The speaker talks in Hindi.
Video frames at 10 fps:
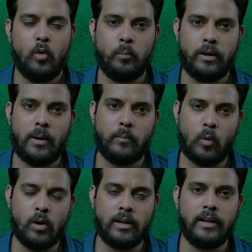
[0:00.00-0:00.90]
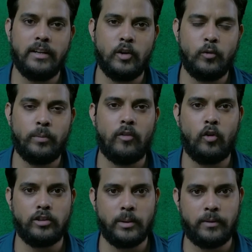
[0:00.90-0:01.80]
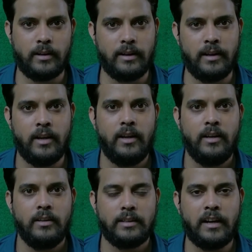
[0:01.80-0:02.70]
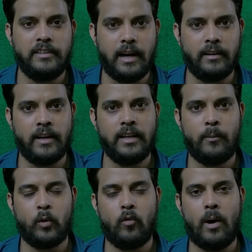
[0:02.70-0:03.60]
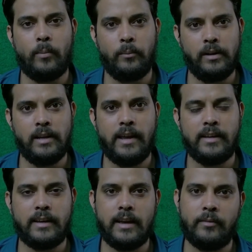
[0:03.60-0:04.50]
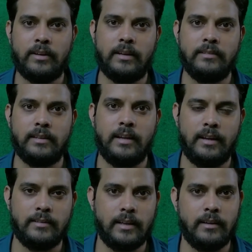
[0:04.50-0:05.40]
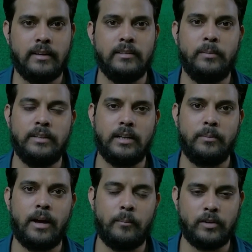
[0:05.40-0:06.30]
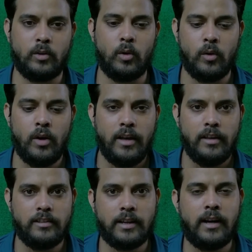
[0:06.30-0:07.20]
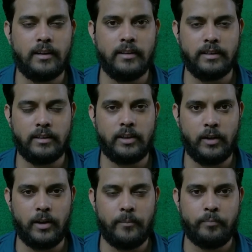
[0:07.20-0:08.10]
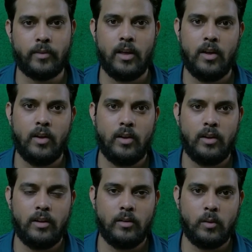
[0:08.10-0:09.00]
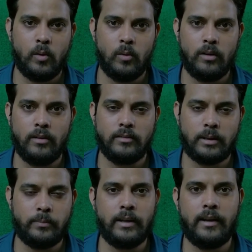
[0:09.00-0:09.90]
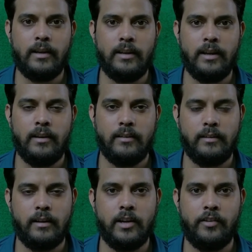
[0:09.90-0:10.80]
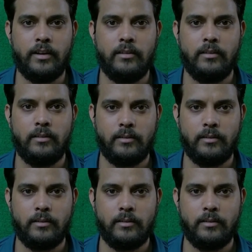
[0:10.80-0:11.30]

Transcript: उन पर आप कॉल करिए उन पर आप व्हाट्सएप करके सारी जानकारी आपको वहाँ पर मिल जाएगी कि आप किस तरीके से किस बजट में आप इसको स्टार्ट कर सकते हैं तो तब तक के लिए धन्यवाद